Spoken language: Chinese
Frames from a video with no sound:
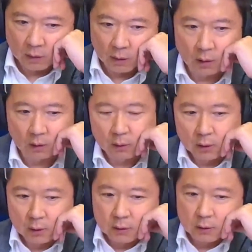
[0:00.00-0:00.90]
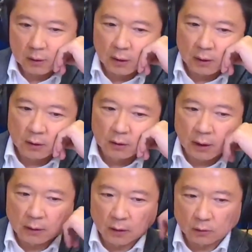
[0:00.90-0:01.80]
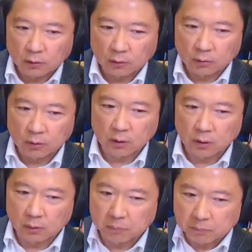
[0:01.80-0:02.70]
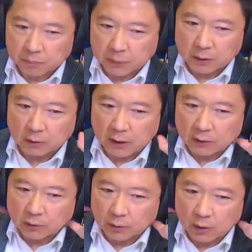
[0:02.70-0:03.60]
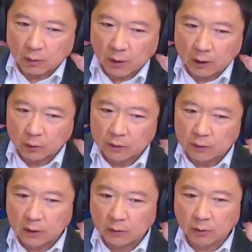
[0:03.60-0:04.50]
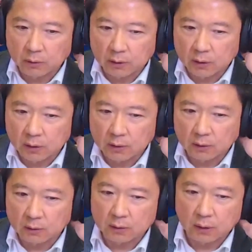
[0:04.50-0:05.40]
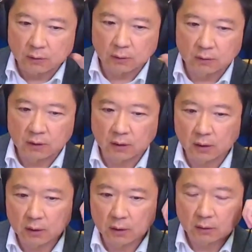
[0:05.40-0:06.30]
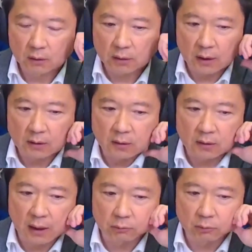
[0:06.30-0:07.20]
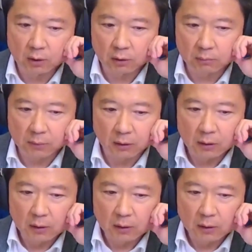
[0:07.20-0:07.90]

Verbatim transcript: 好，那刚才有谈到，就是说宾州大学华顿商学院的金融教授西格尔，他向来是一个大多头嘛。